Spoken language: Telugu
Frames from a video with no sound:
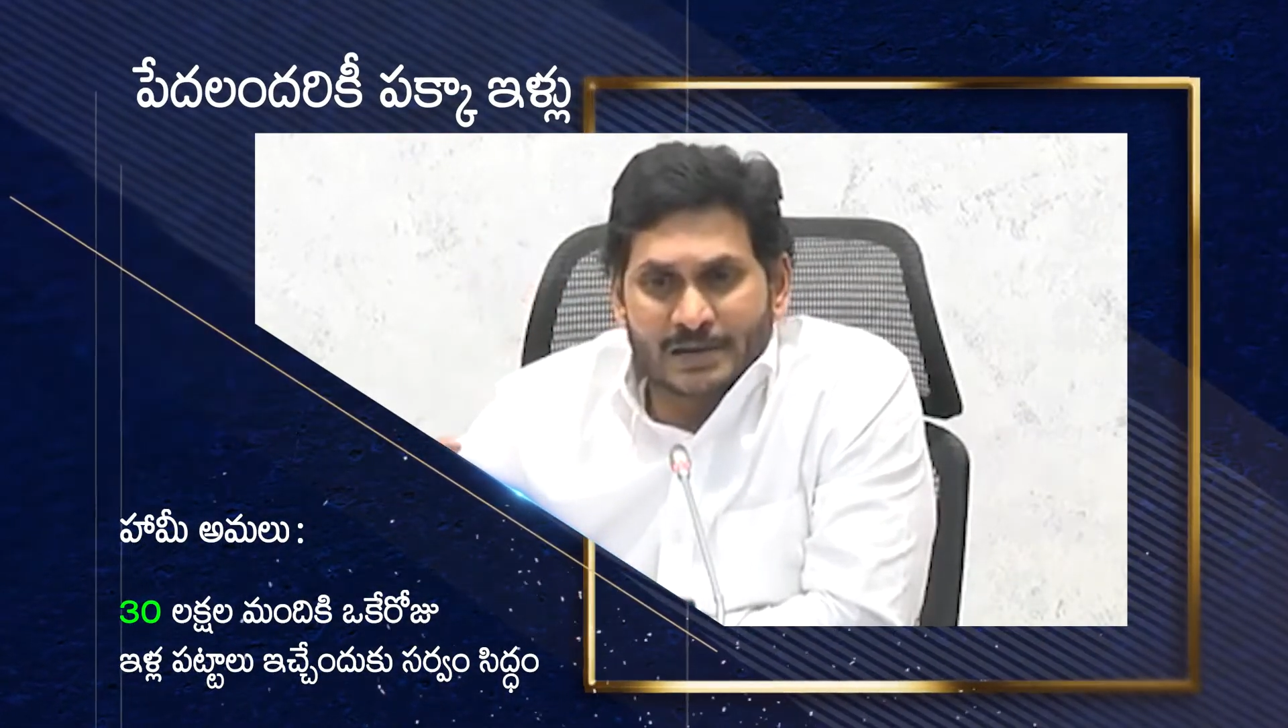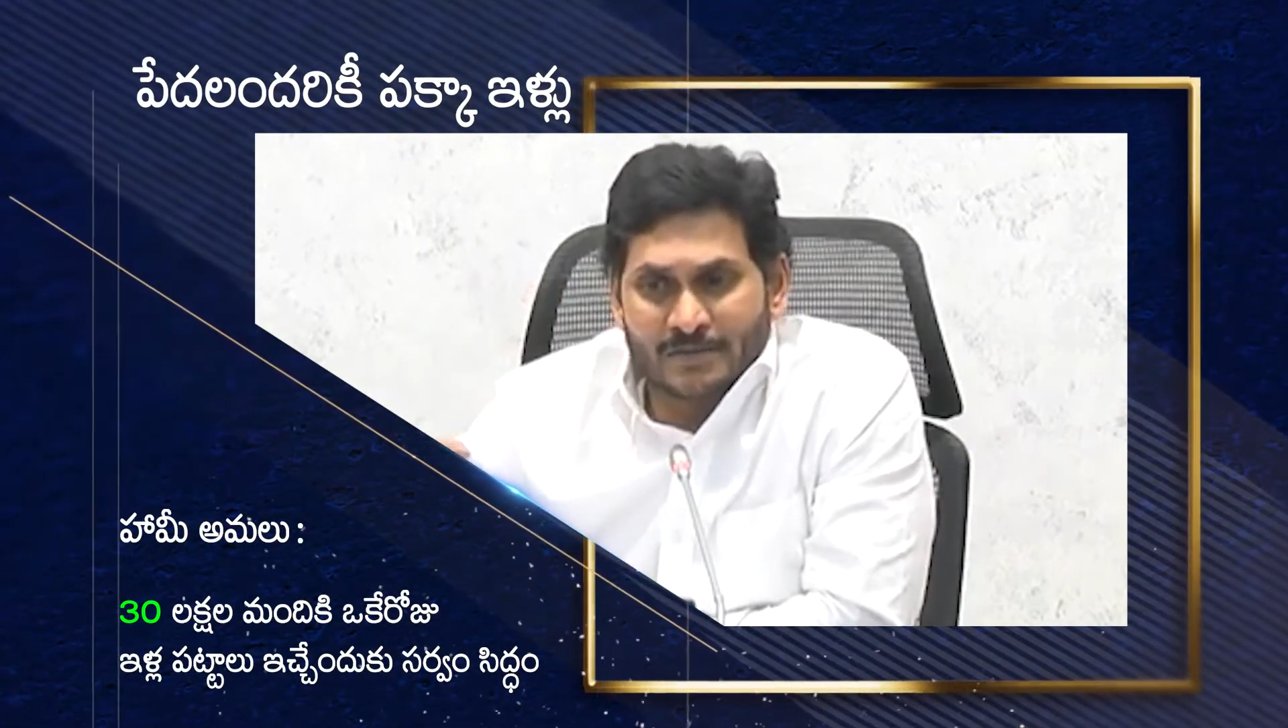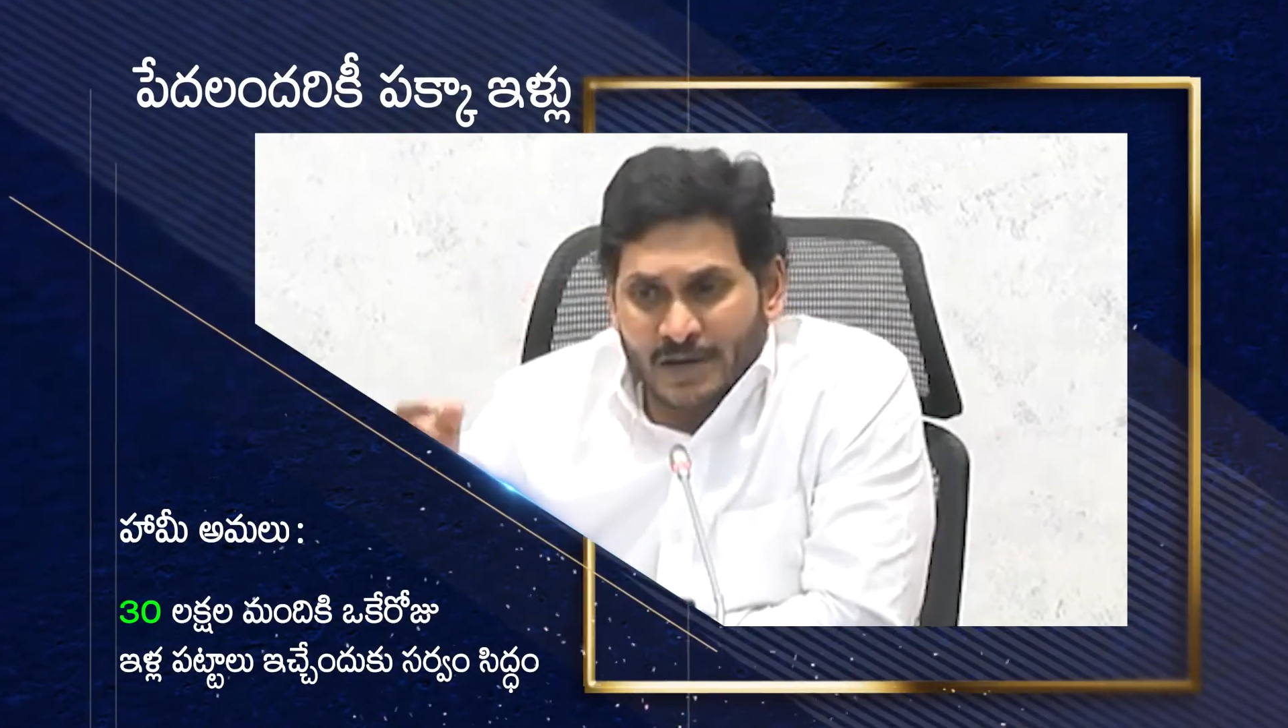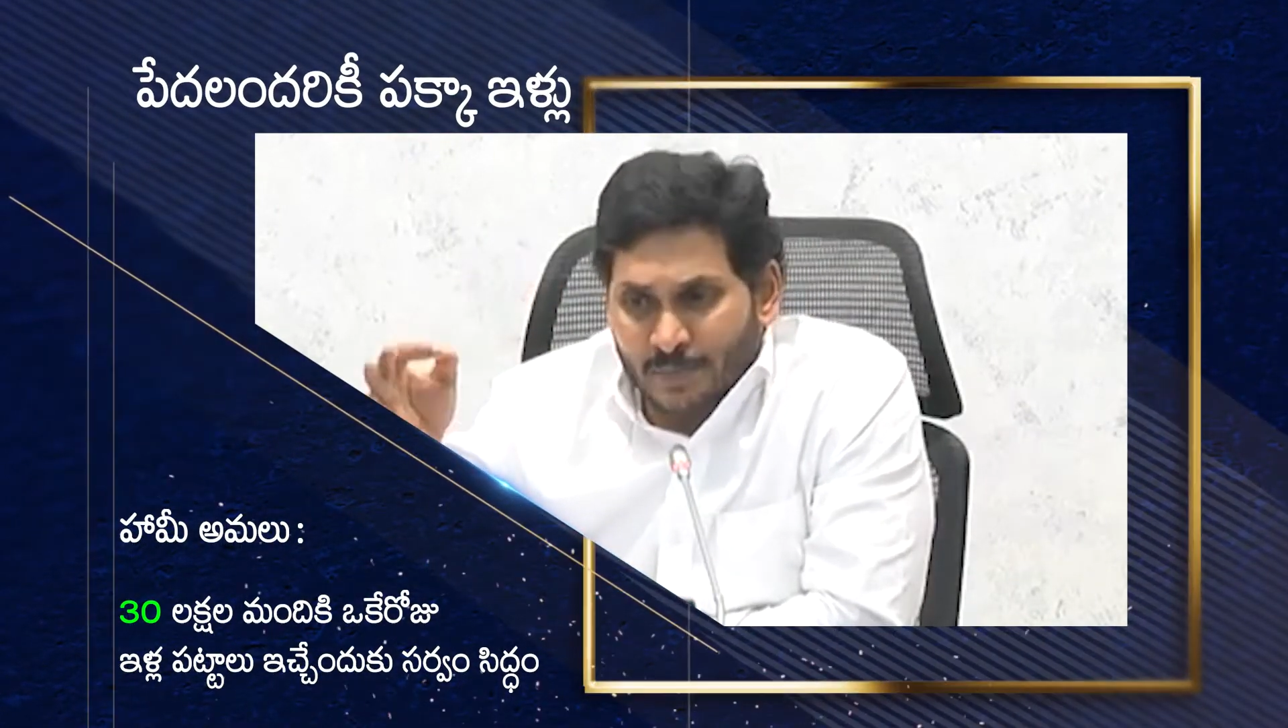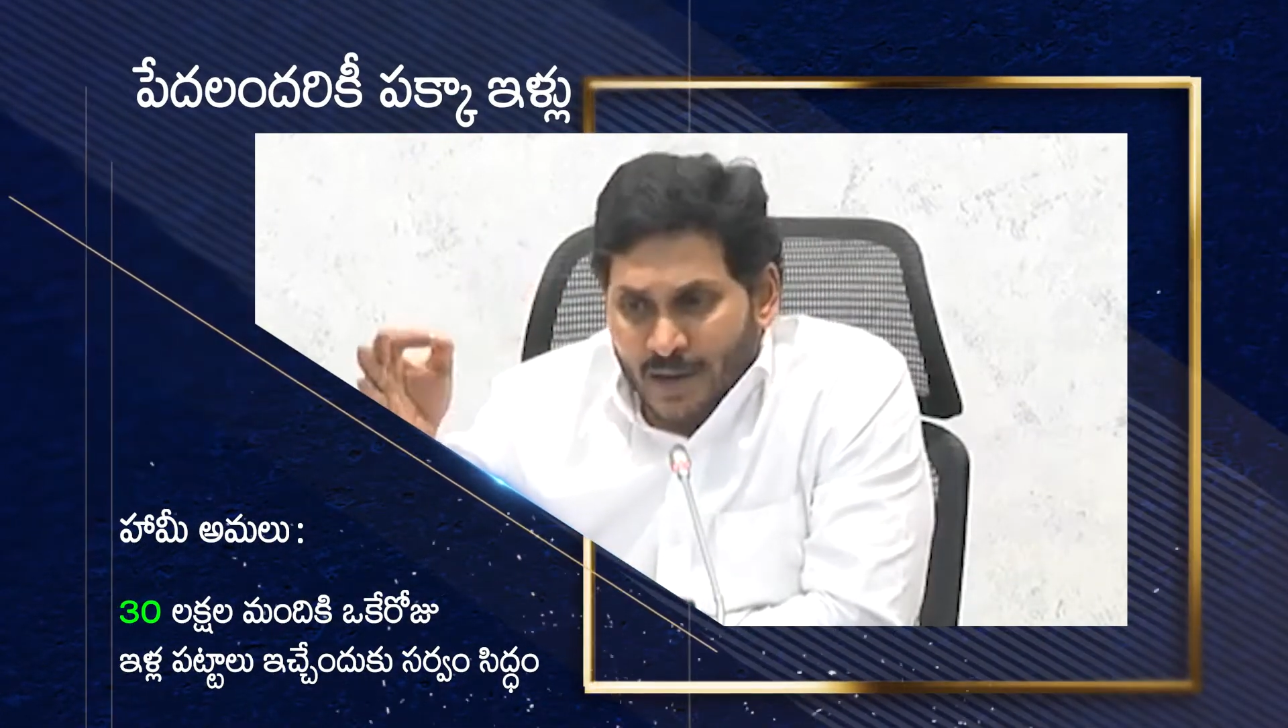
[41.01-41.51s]

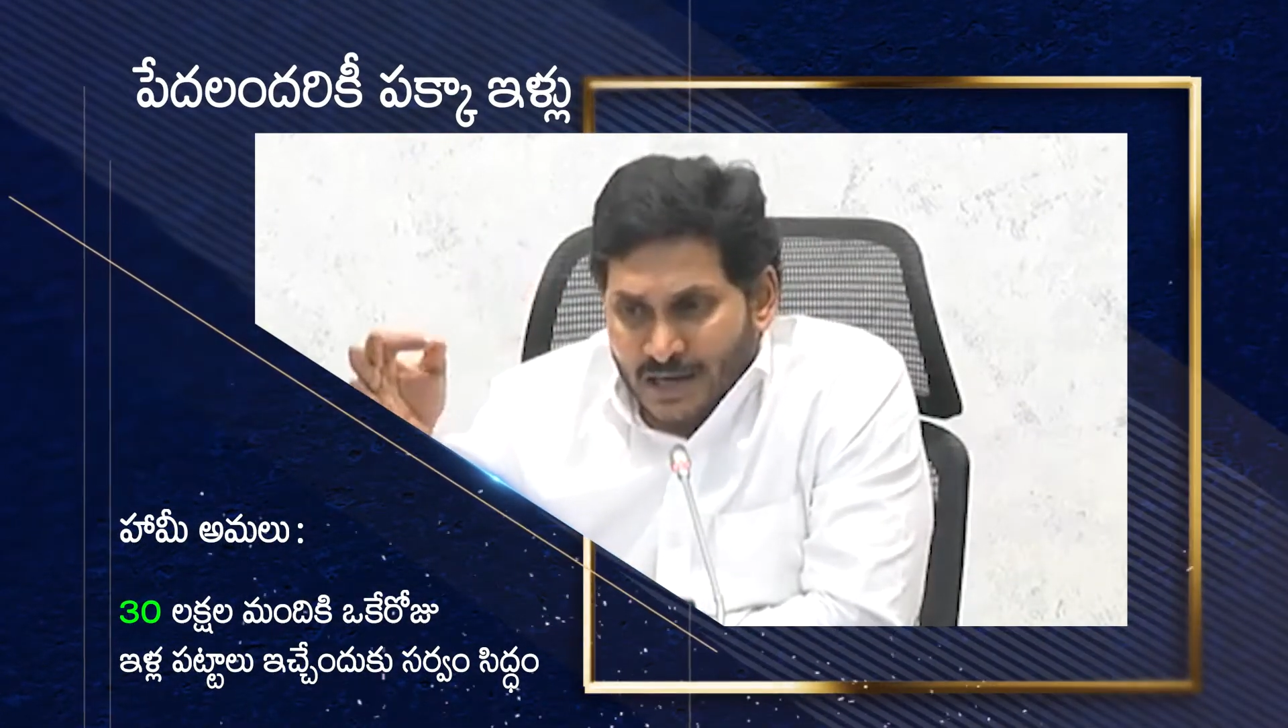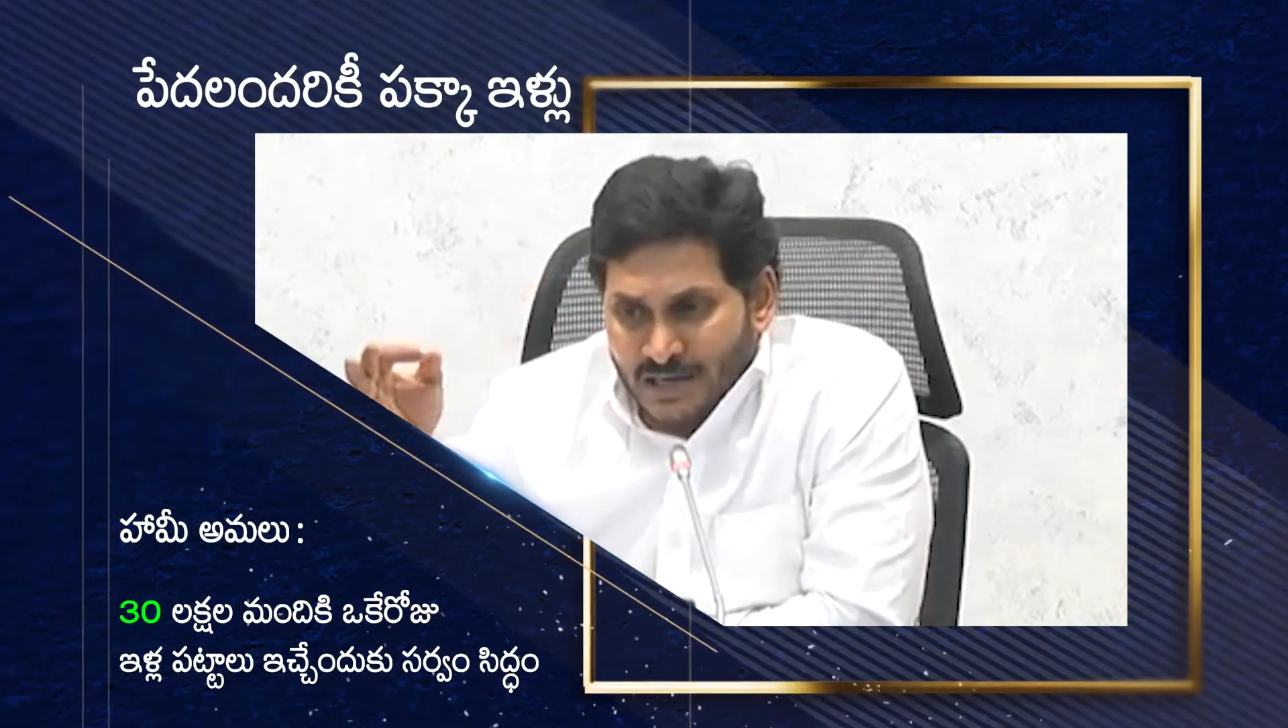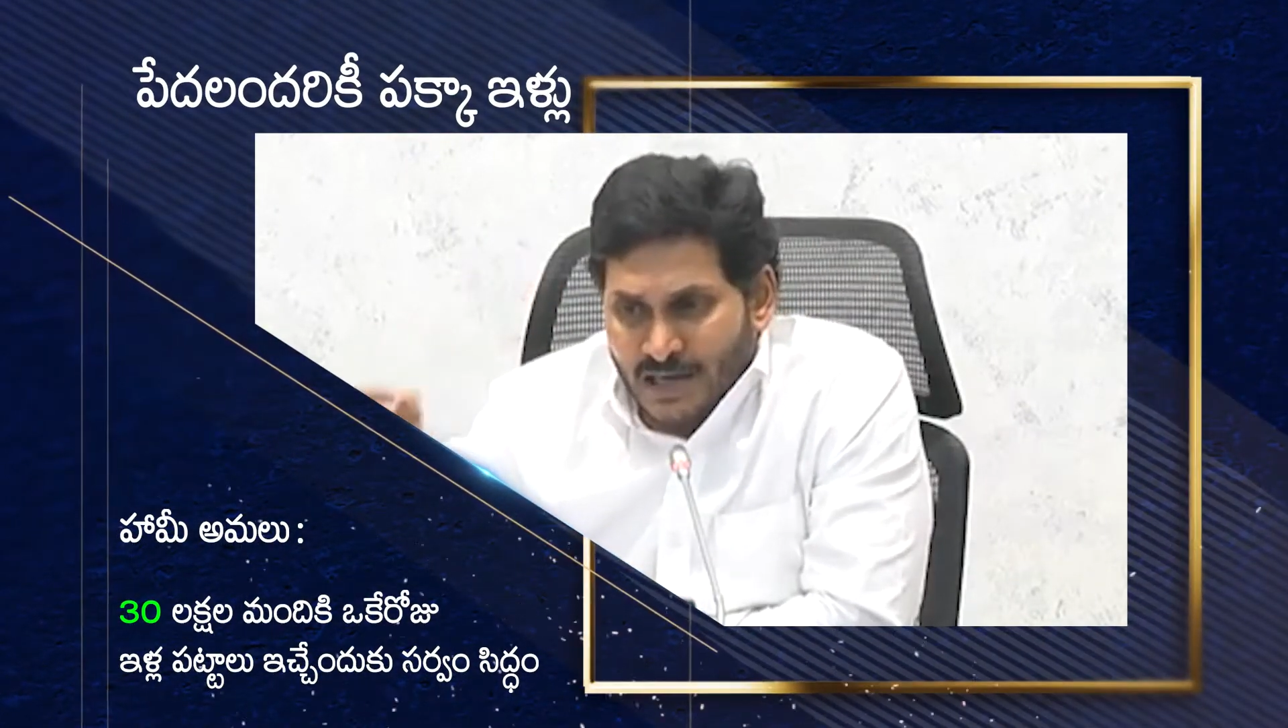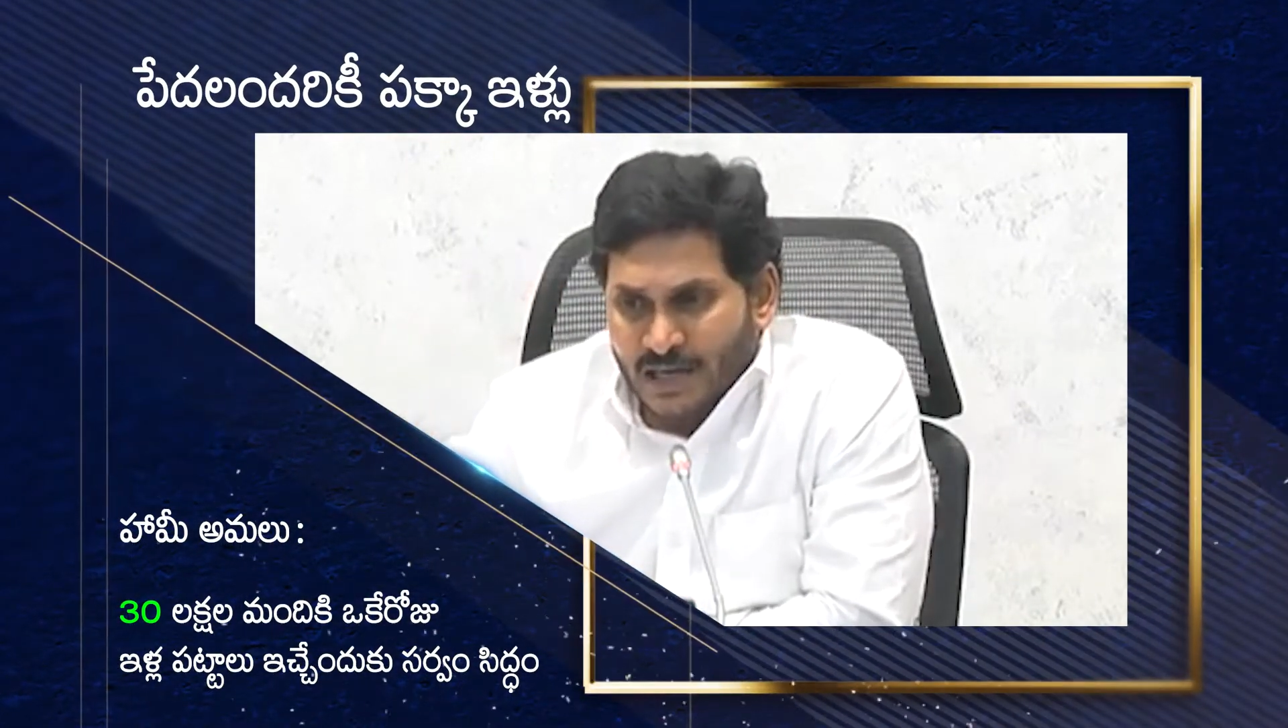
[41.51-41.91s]
ఇఫ్ దట్ మ్యాన్ ఈజ్